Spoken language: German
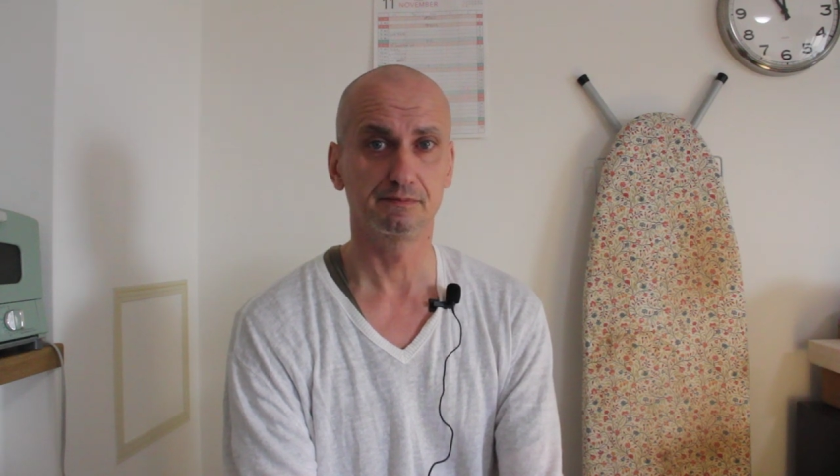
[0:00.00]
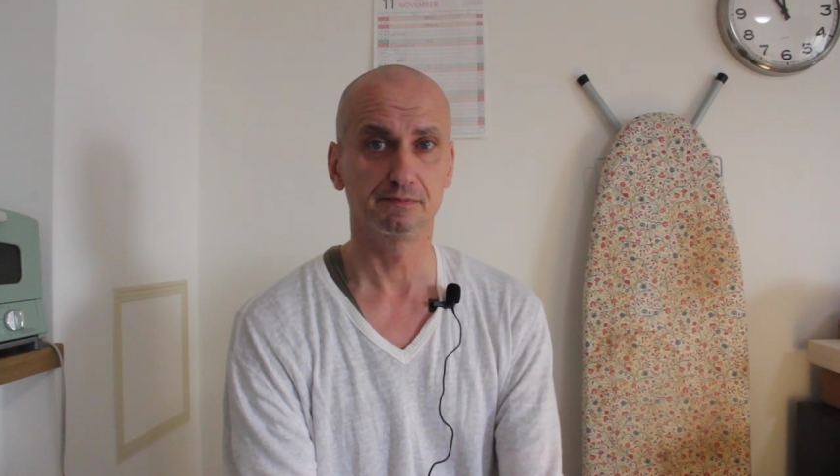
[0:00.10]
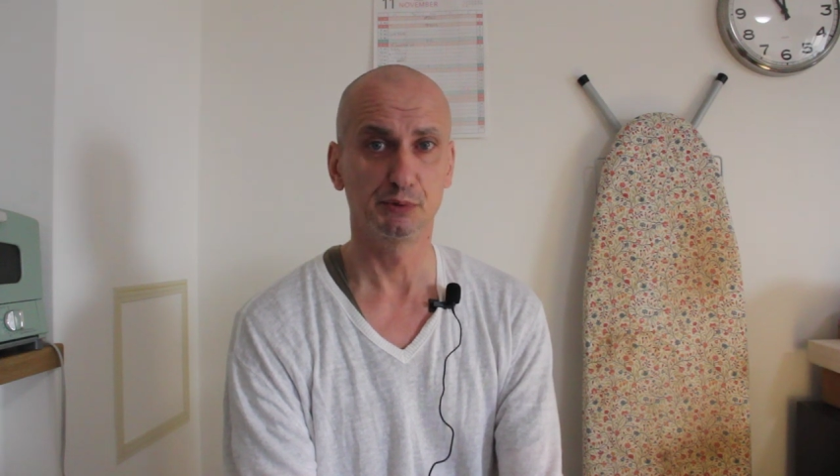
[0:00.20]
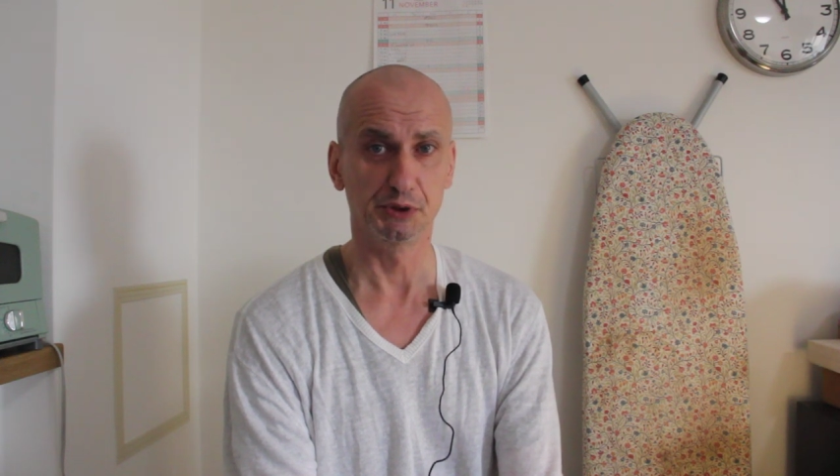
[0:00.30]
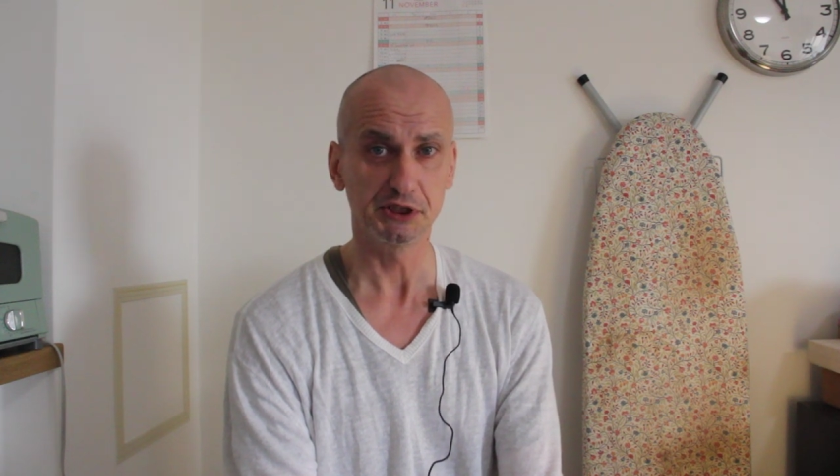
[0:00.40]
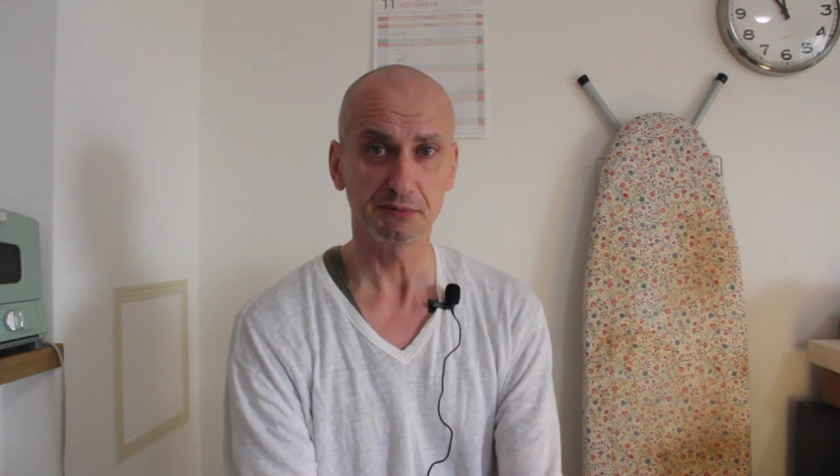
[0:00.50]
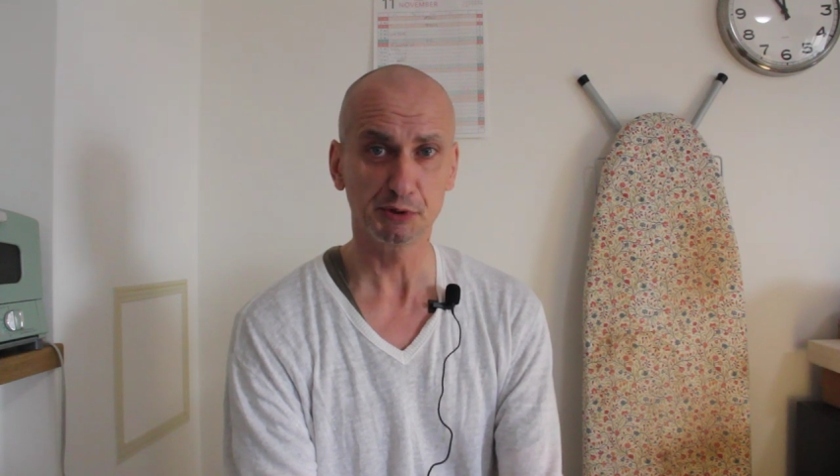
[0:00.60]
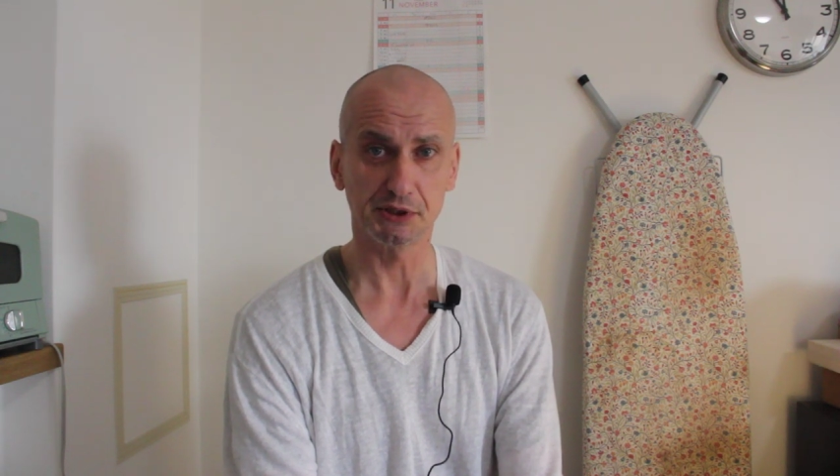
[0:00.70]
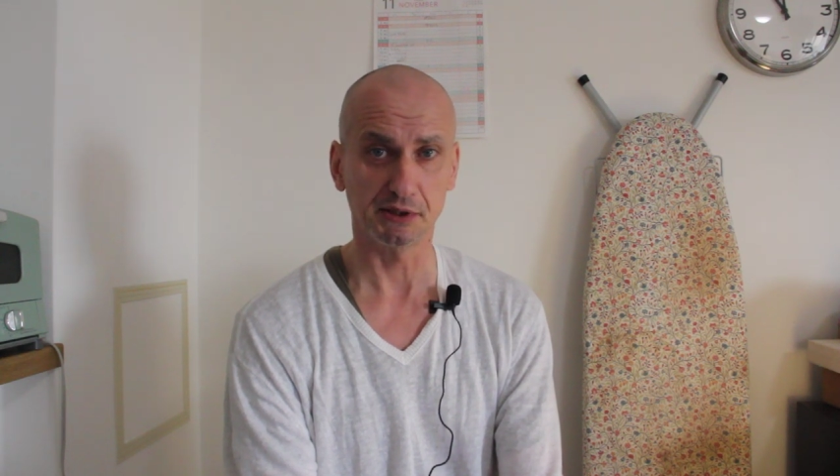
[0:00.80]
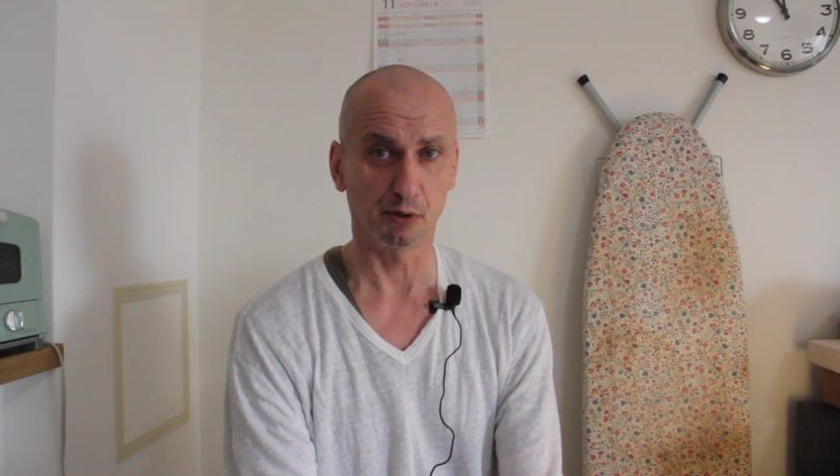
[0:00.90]

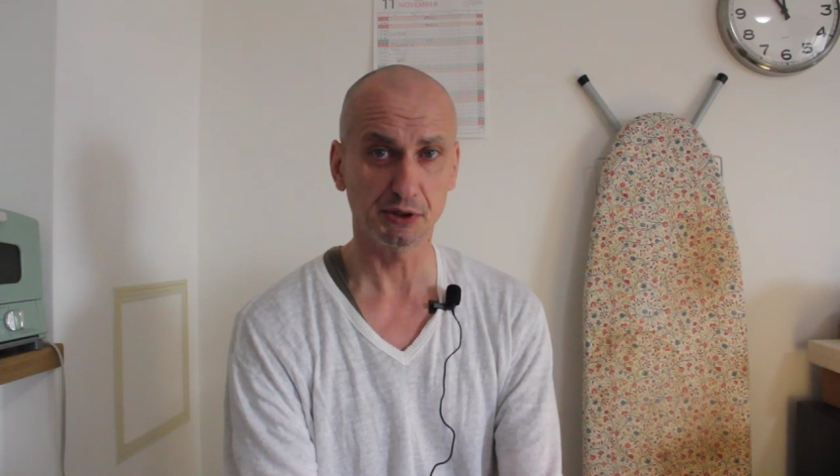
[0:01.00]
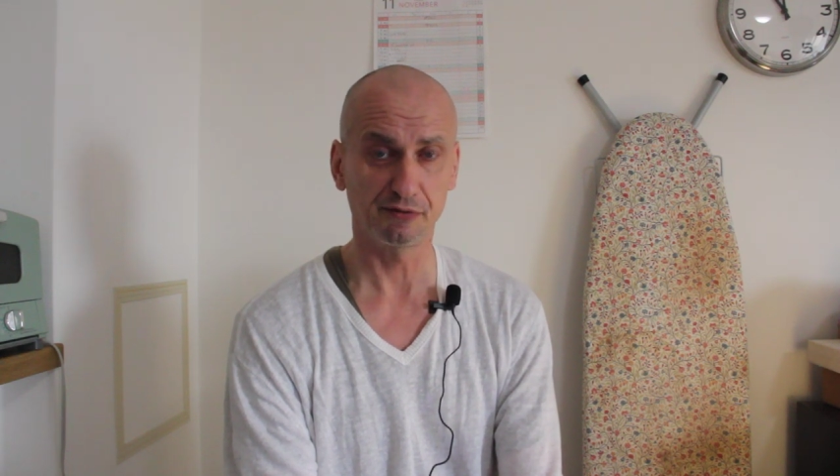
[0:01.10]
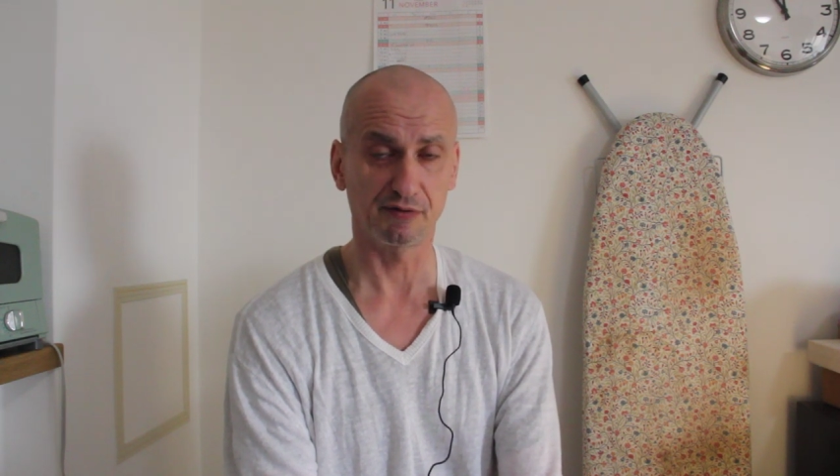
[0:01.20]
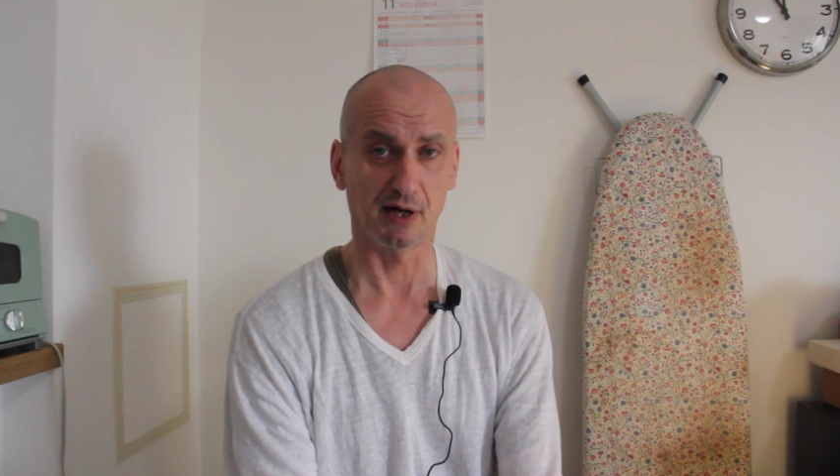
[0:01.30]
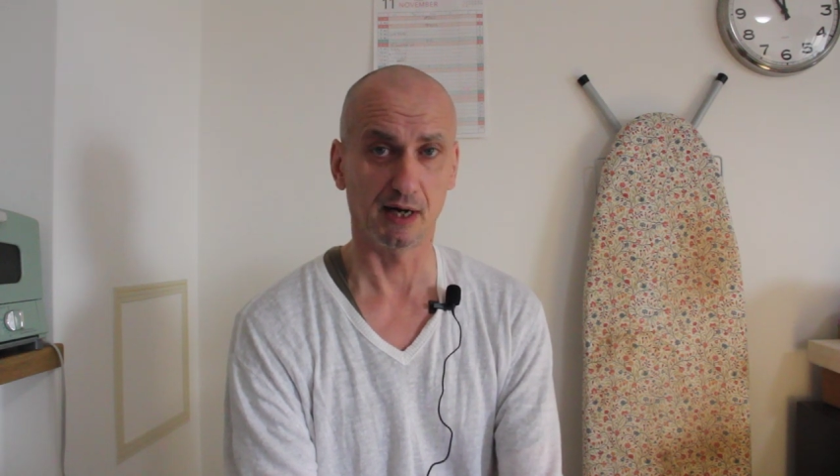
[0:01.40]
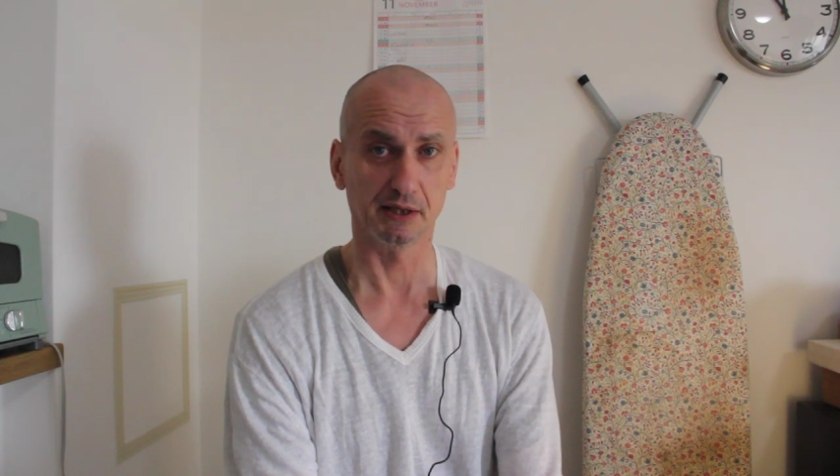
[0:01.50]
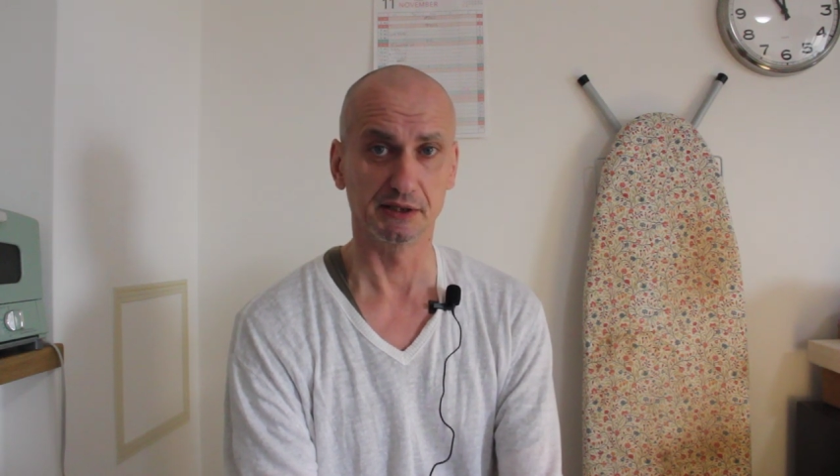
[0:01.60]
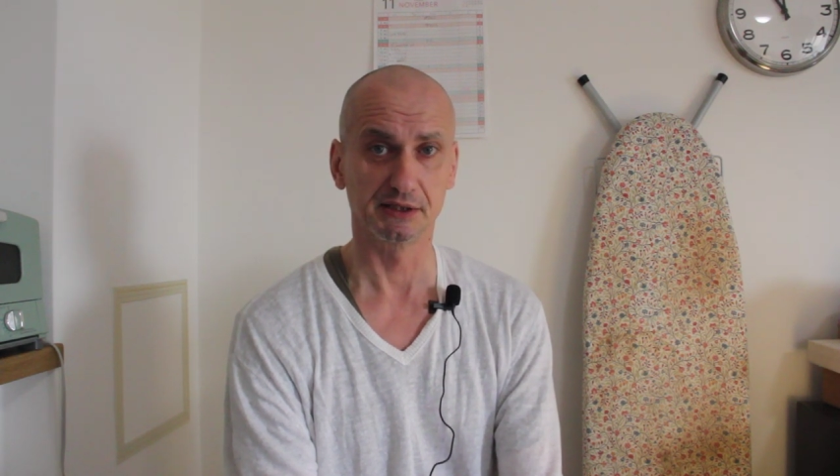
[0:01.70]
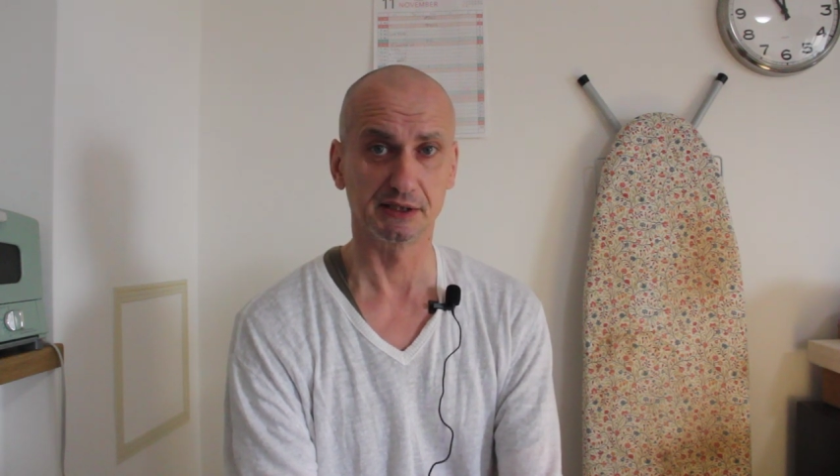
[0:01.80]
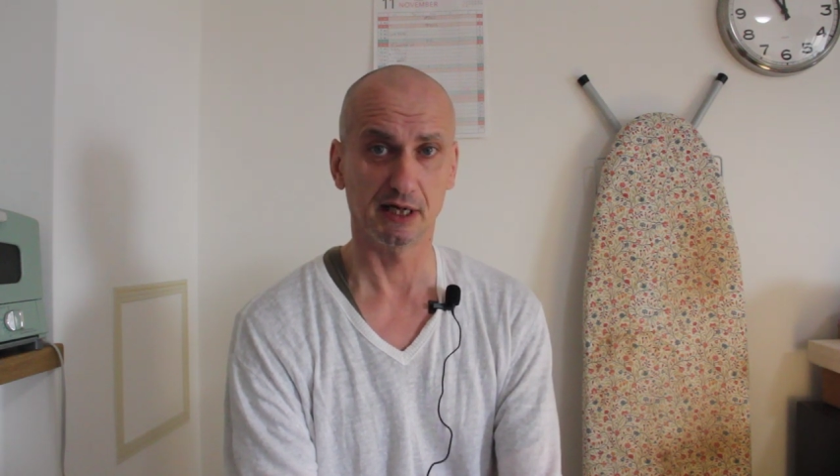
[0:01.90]
Buddhismus dann auch die Frage
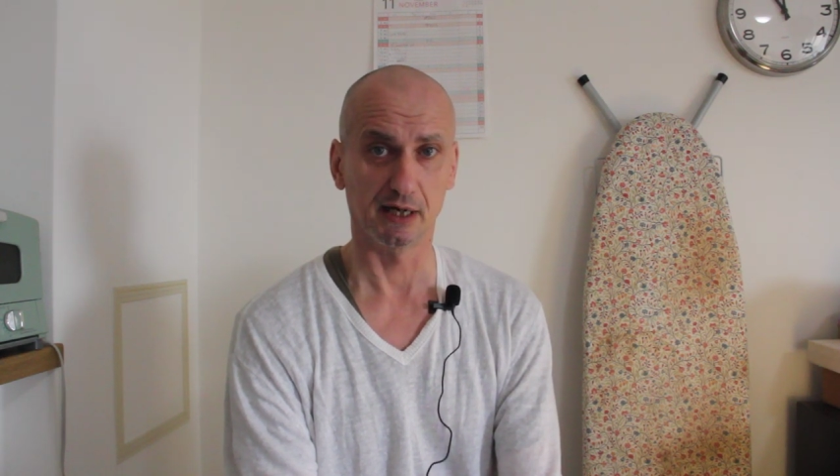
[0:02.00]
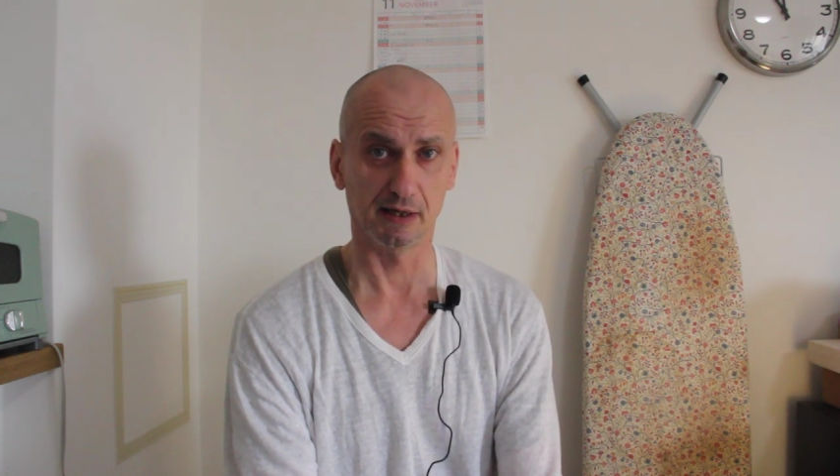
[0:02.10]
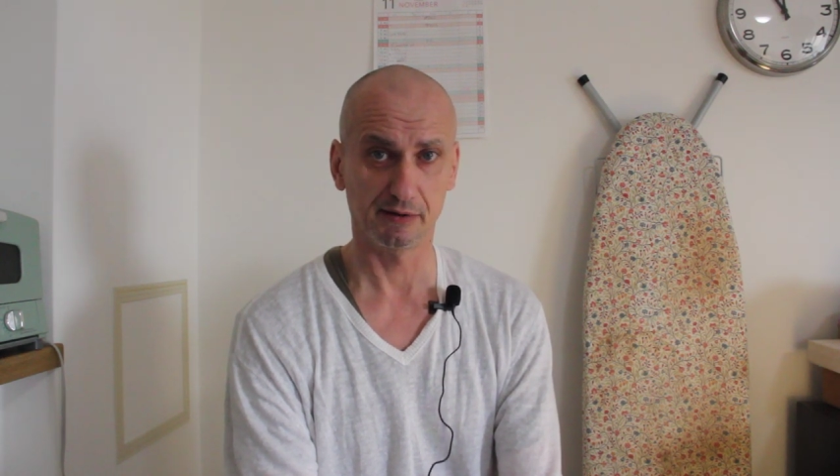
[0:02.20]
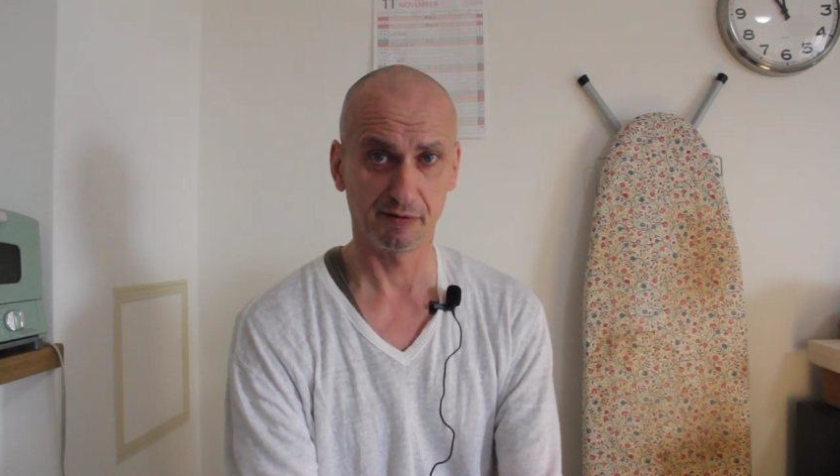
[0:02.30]
ist, ja,